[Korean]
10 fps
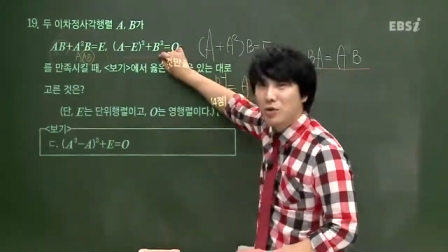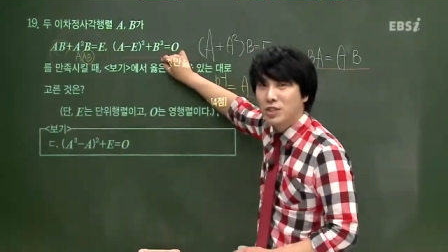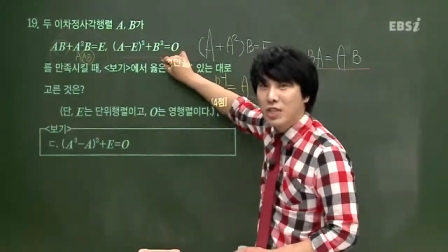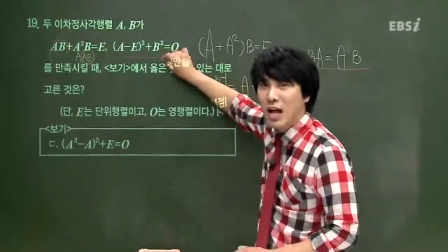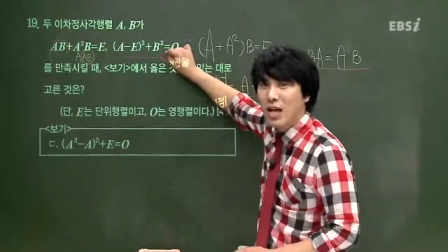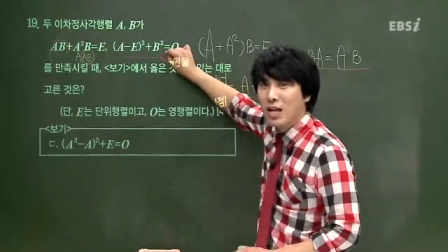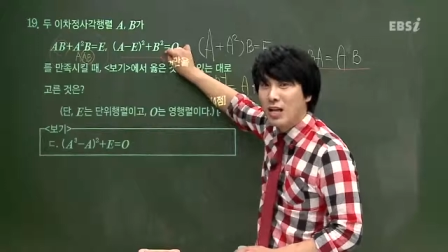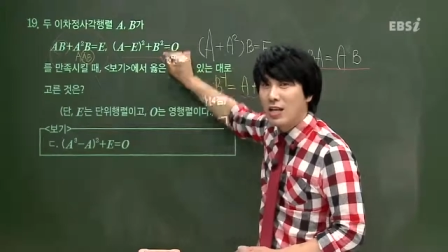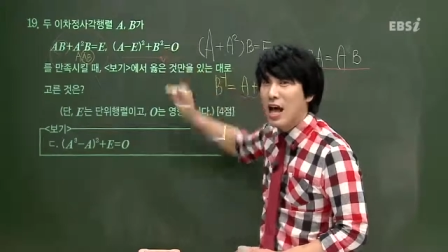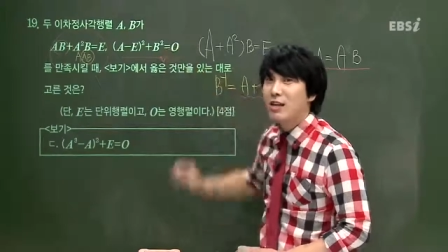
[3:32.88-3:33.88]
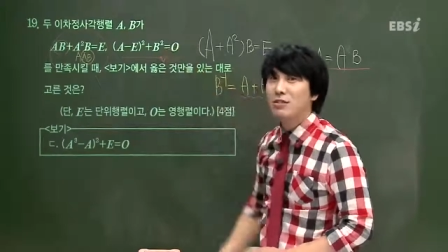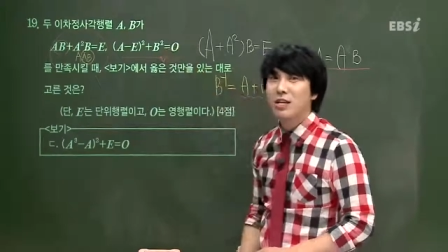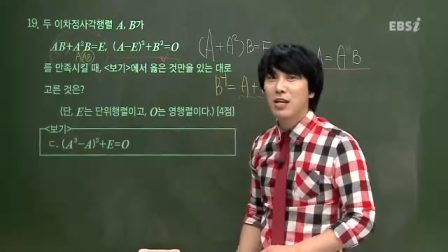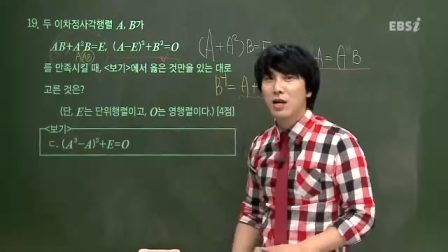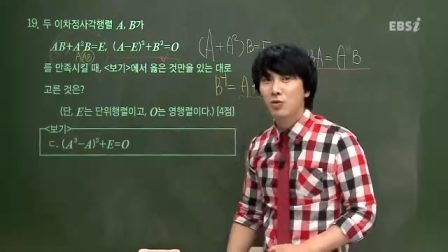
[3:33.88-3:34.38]
것이다 라는
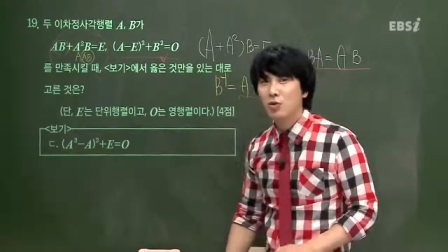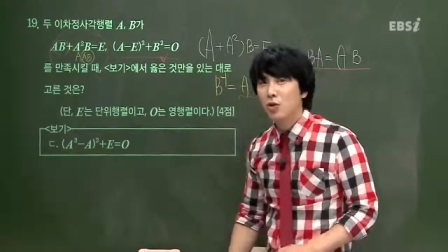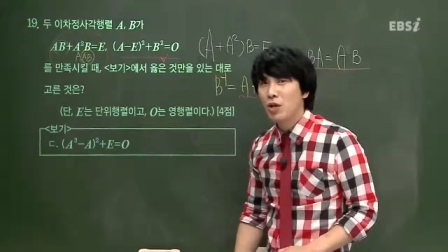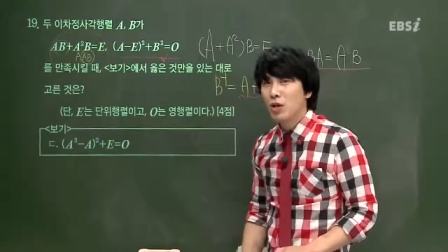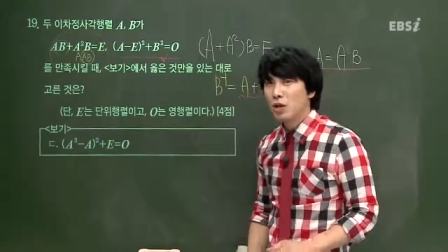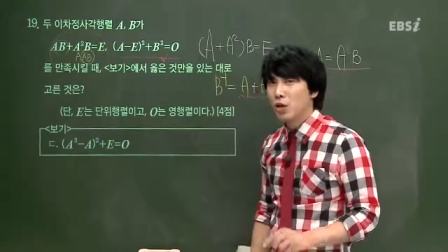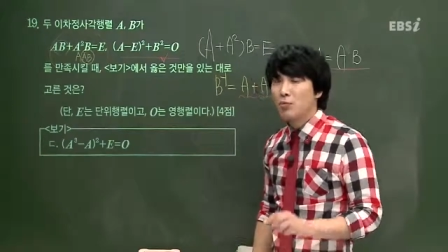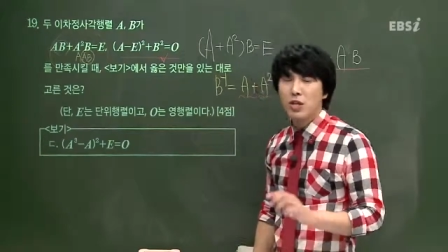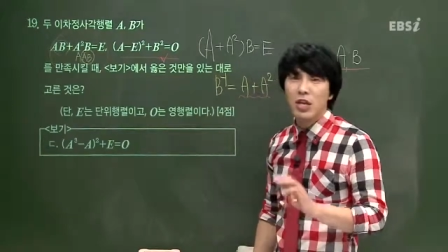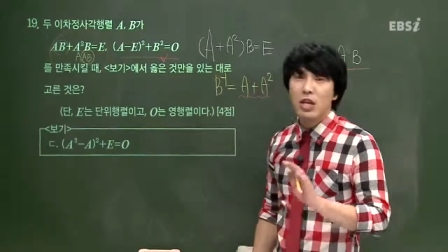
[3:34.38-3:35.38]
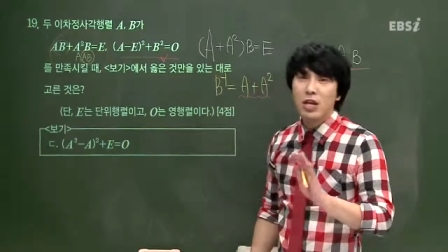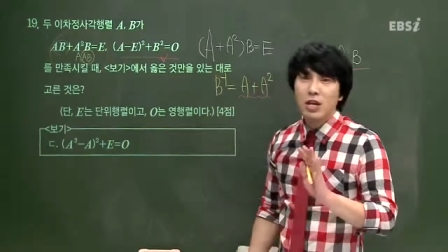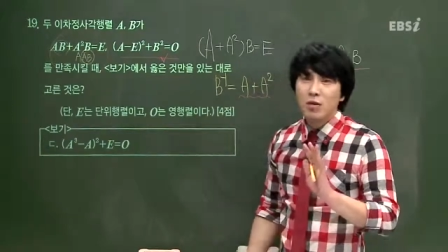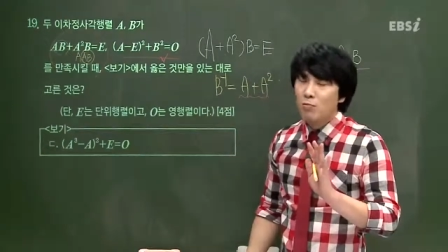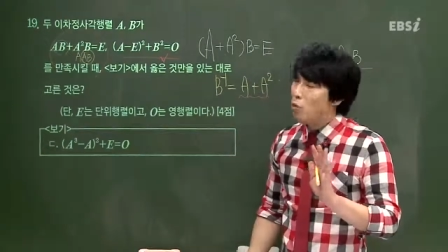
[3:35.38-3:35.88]
생각도 여러분들이
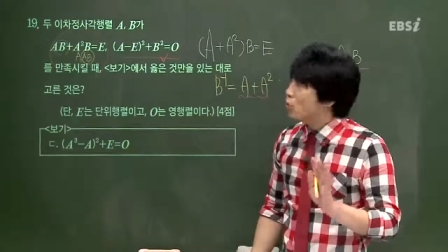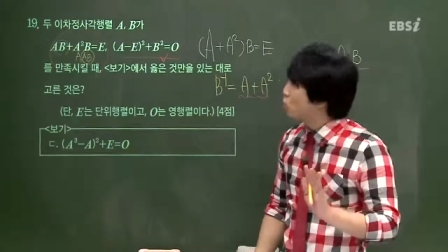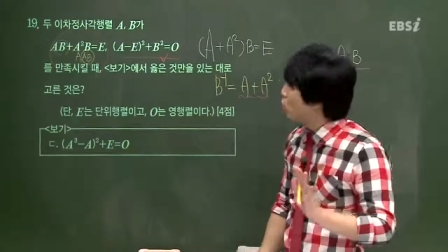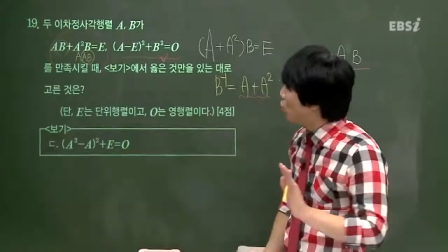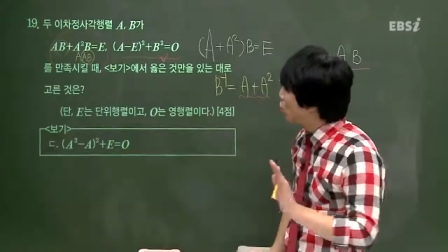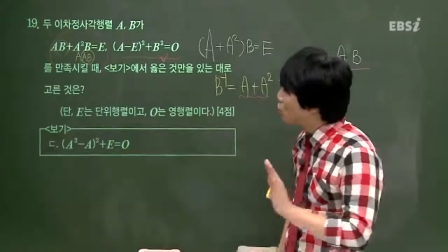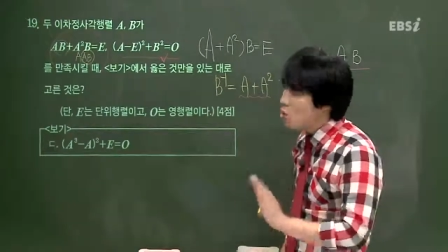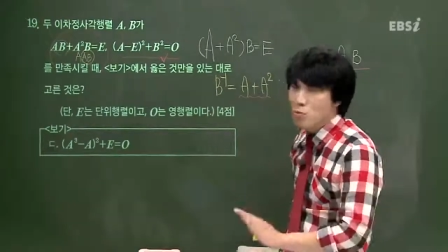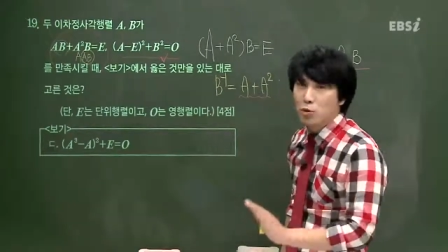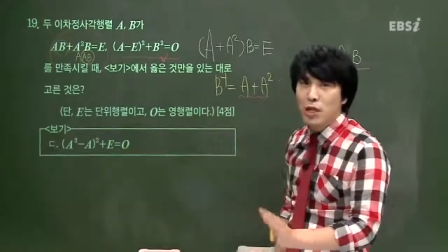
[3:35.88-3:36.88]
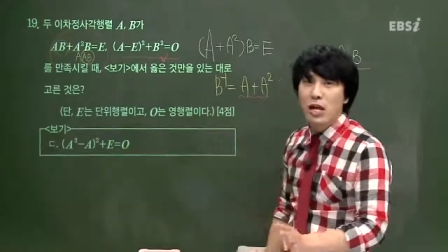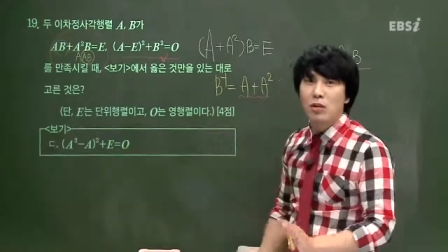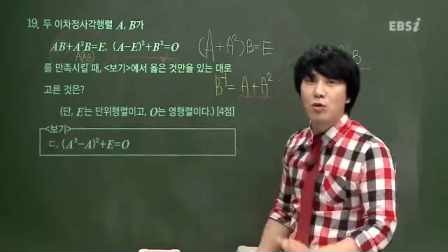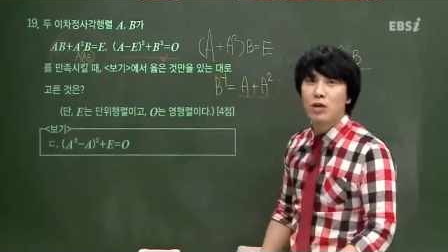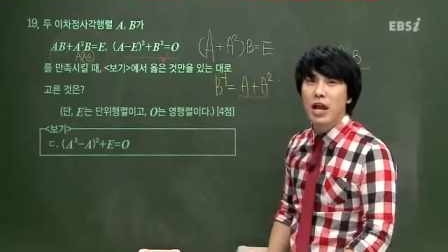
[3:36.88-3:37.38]
뭐 전혀
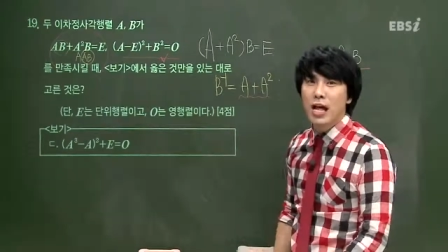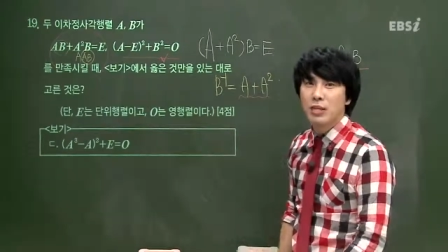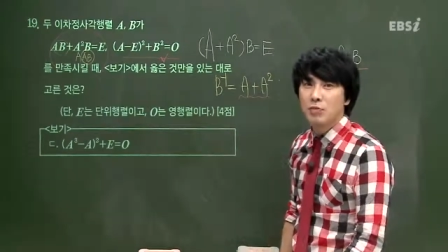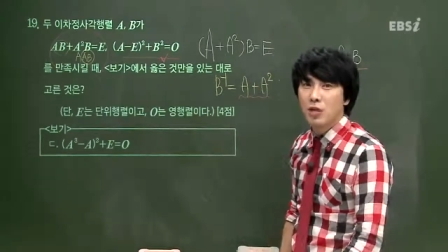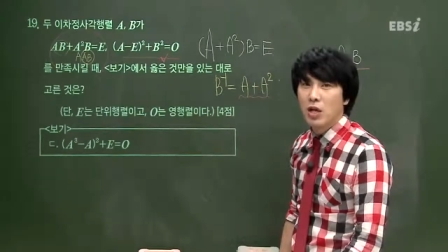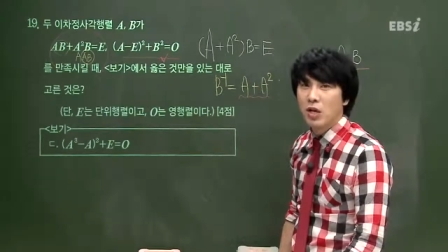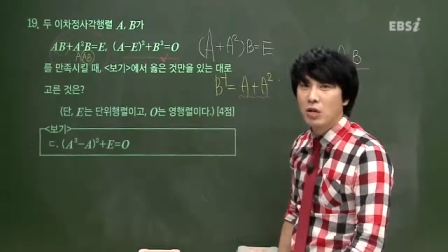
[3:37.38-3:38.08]
못할 거는 아닙니다.